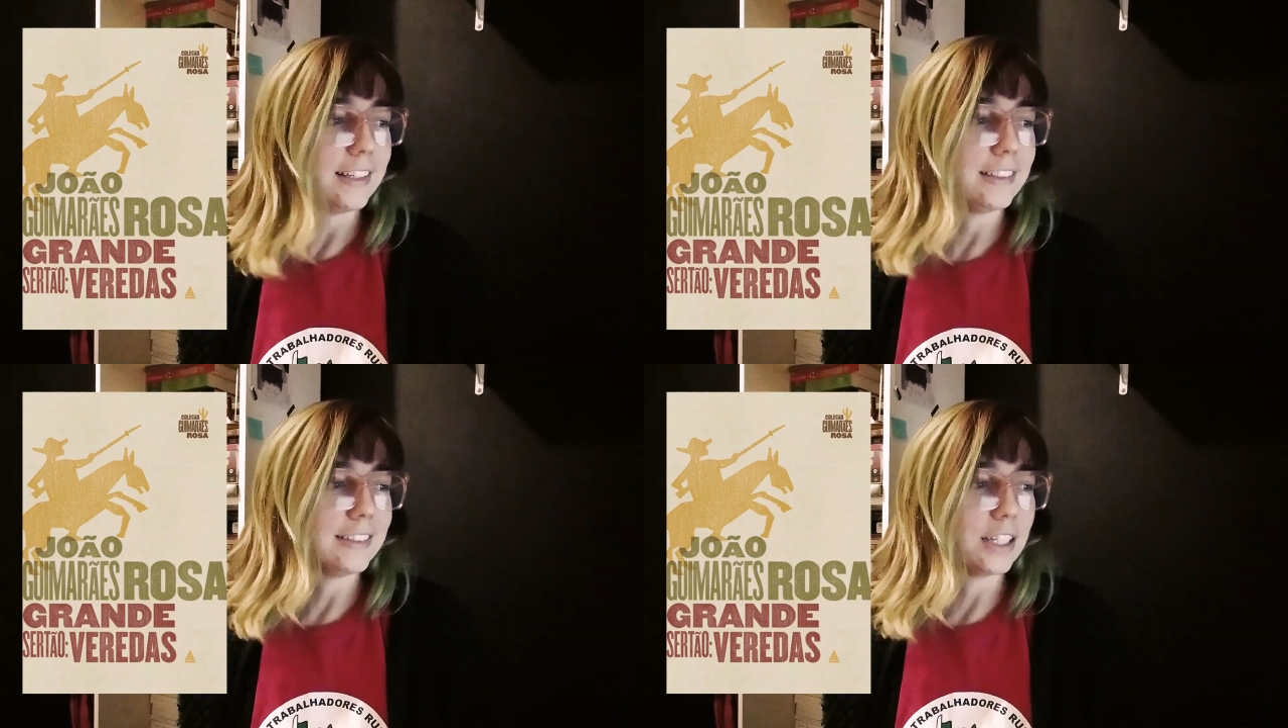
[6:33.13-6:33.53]

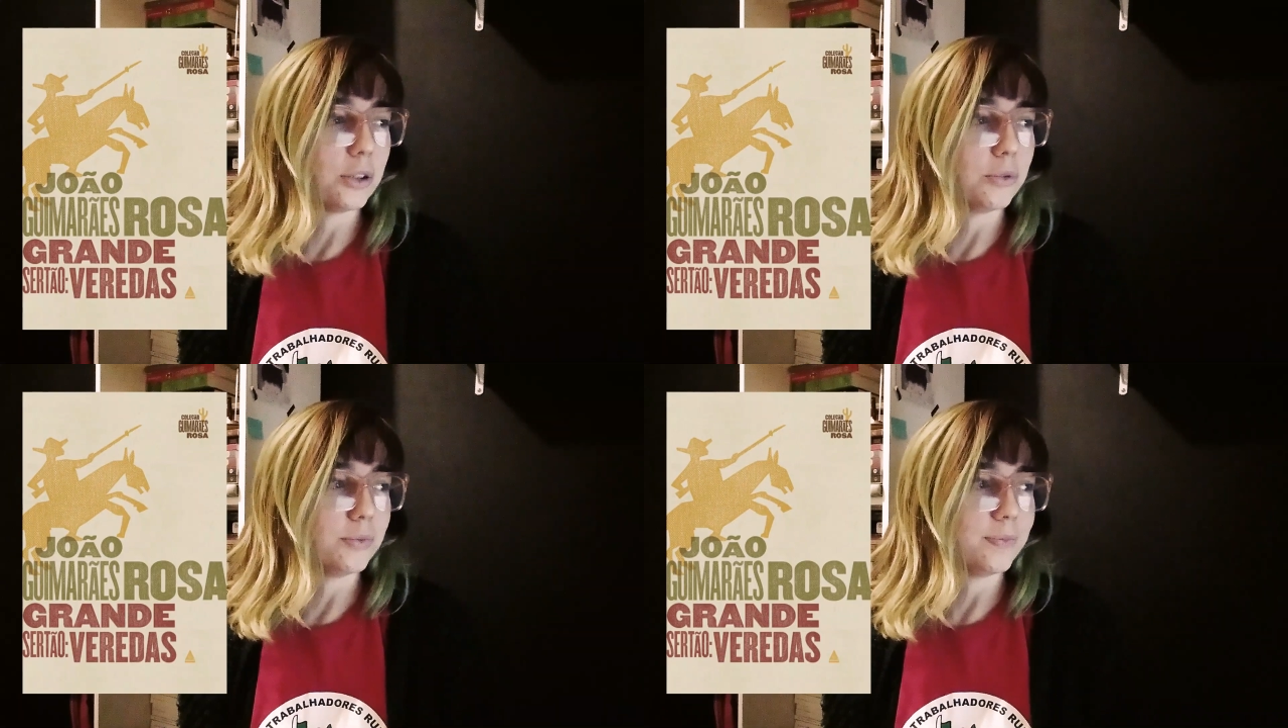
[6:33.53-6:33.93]

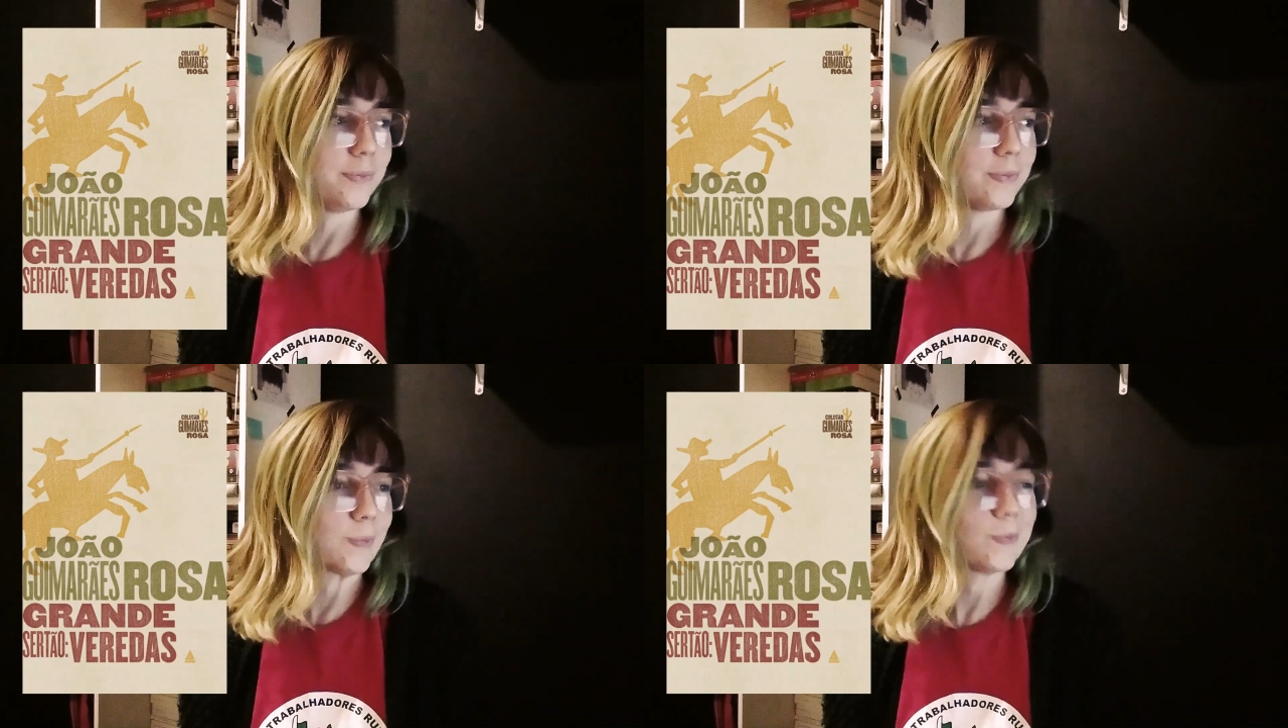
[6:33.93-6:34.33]
Então,
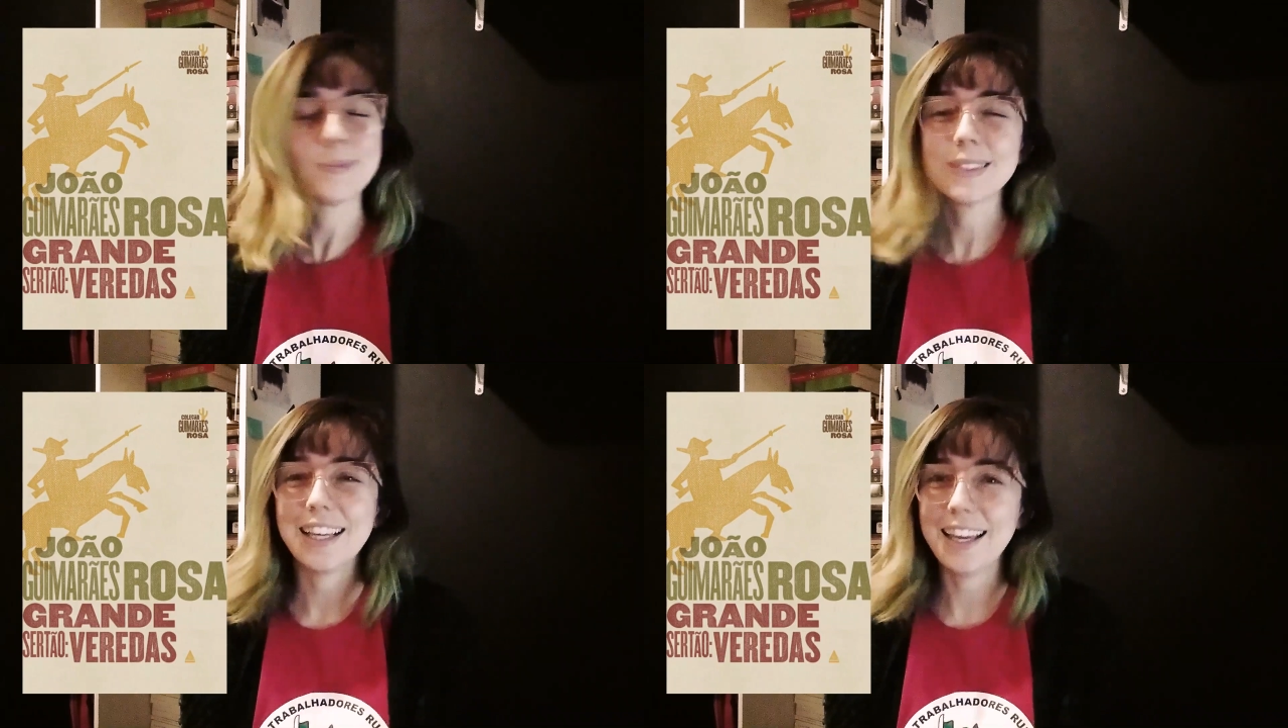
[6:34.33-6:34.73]

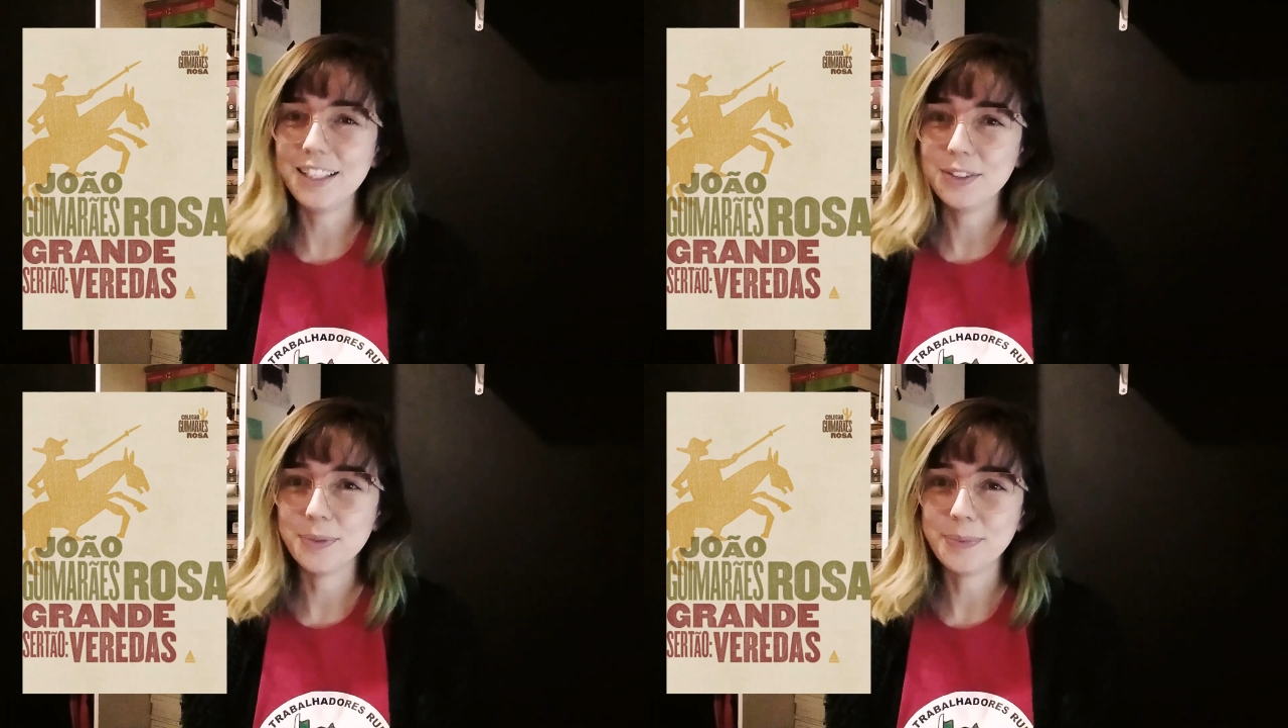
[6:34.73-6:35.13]
é isso.